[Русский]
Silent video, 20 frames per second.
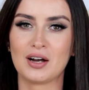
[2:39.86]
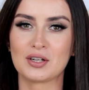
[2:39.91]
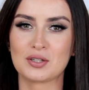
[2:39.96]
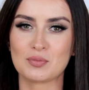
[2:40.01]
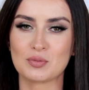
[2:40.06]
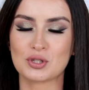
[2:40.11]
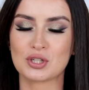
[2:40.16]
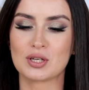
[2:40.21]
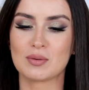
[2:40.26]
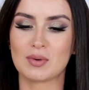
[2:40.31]

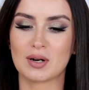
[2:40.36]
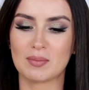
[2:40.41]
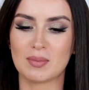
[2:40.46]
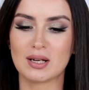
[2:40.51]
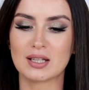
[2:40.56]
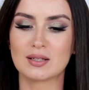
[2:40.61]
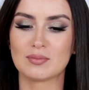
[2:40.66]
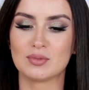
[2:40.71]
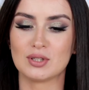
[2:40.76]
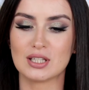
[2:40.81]
с мужским
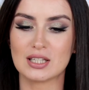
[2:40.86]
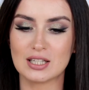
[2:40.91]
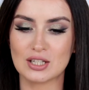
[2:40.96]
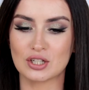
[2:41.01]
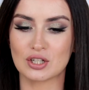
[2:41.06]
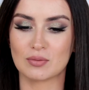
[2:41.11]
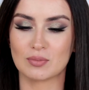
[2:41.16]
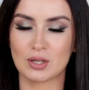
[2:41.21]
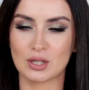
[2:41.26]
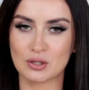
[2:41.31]
ароматом, не
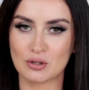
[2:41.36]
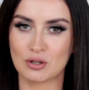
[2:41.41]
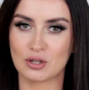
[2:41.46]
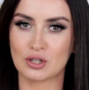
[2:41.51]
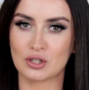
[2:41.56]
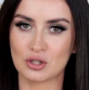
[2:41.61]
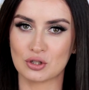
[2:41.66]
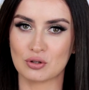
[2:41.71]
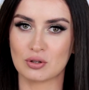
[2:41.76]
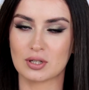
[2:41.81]
слишком
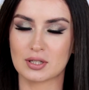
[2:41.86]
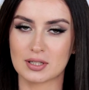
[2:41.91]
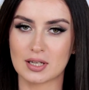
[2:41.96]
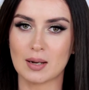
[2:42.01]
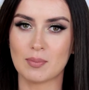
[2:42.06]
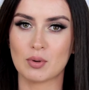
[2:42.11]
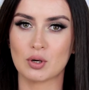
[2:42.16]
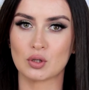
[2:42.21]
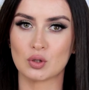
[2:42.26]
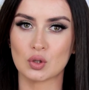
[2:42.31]
настолько тяжелый
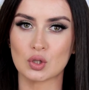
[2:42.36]
запах,